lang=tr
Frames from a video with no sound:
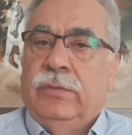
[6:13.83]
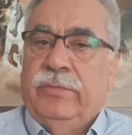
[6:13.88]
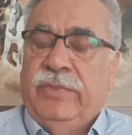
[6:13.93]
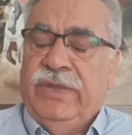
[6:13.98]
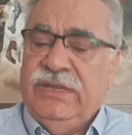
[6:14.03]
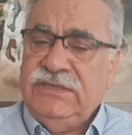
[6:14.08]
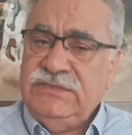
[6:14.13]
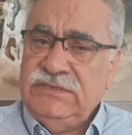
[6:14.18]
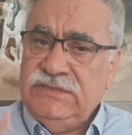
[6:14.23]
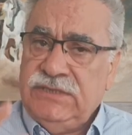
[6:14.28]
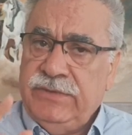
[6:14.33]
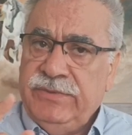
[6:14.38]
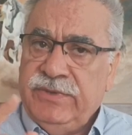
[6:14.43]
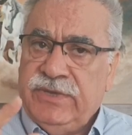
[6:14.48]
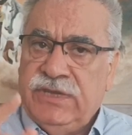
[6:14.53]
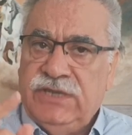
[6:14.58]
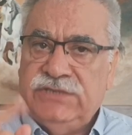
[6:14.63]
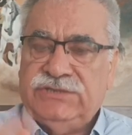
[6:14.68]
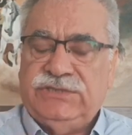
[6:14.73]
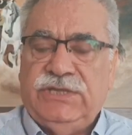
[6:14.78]
Ben size
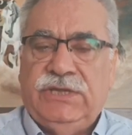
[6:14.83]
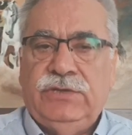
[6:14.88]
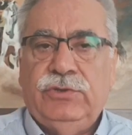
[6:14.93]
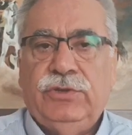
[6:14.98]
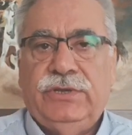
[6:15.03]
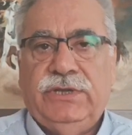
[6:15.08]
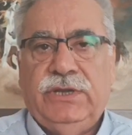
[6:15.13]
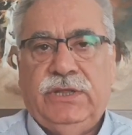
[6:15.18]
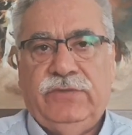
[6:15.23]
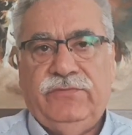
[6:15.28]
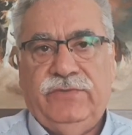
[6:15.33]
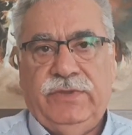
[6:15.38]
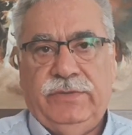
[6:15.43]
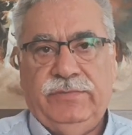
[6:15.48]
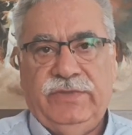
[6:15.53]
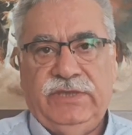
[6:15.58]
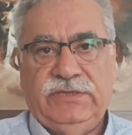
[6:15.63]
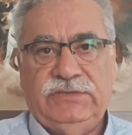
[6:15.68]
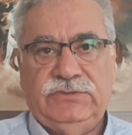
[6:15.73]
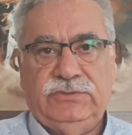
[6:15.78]
birkaç tane örnek
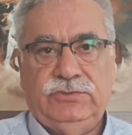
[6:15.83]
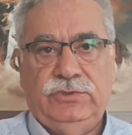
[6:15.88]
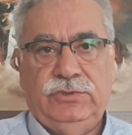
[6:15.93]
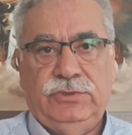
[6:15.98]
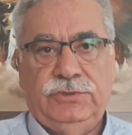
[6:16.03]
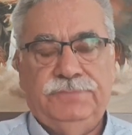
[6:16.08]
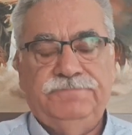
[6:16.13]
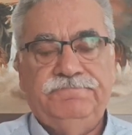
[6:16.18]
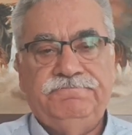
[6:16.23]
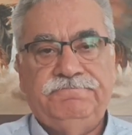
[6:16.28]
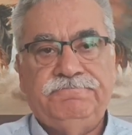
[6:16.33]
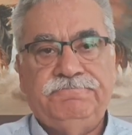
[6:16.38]
vermek istiyorum.